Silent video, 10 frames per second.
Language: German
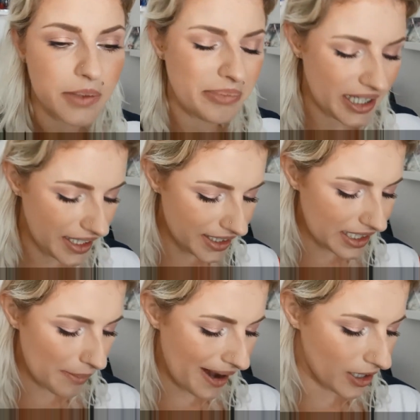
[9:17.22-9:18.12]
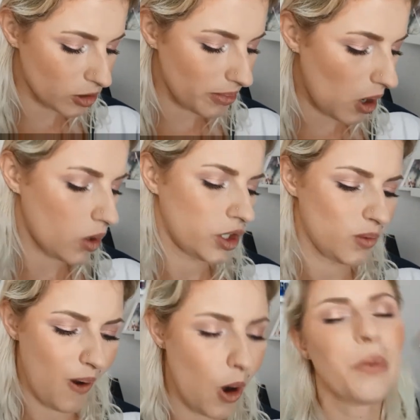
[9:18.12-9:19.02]
bin ich der Meinung, brauche ich
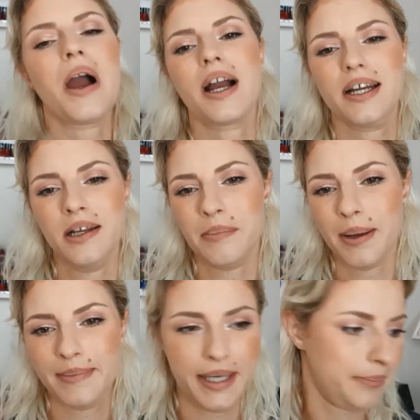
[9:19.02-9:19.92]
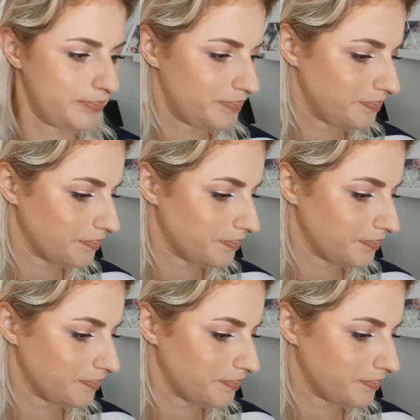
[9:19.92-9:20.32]
überhaupt gar keine in meinem Leben.